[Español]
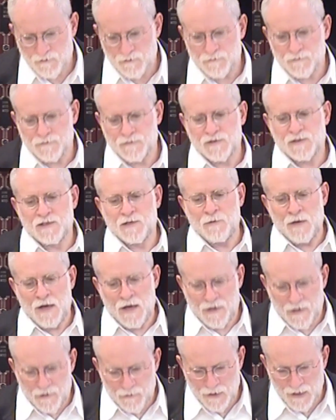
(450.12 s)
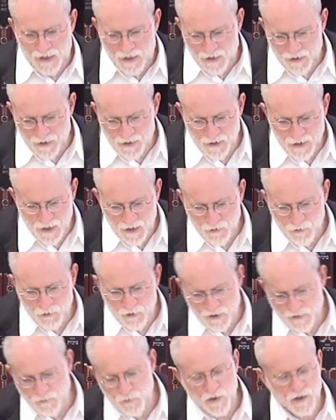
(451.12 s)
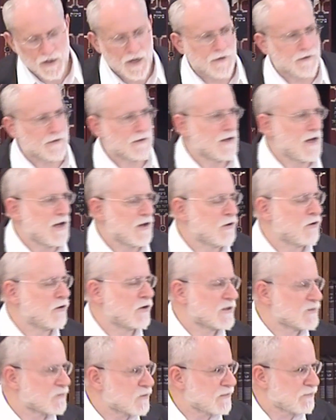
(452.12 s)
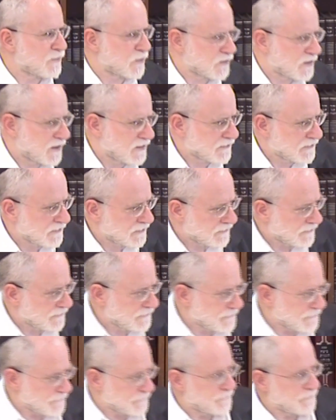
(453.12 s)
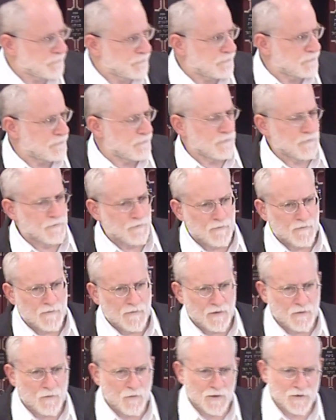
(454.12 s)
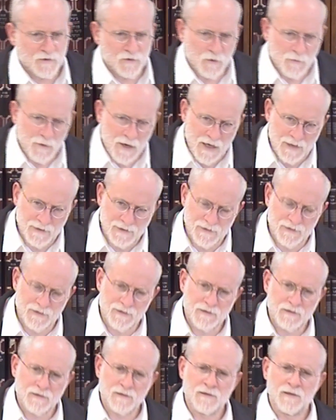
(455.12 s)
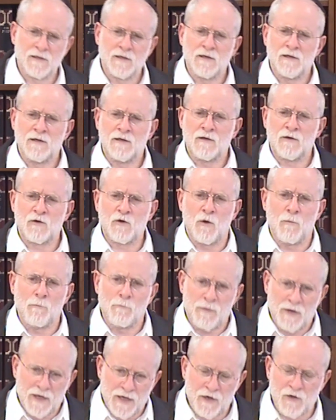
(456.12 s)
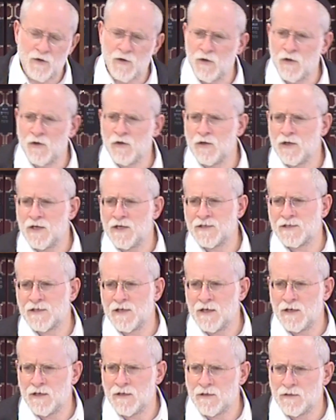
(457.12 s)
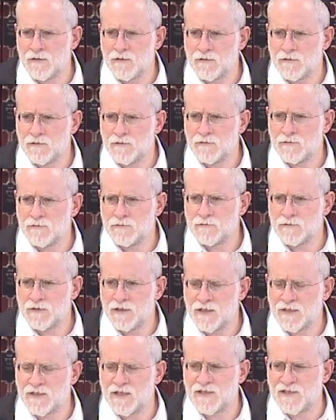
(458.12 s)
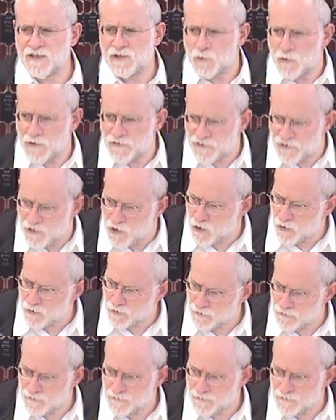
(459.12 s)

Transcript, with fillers: se va a revelar aquí algo que es muy grande, algo que es muy importante. Cuanto más complejo es, el, es la situación,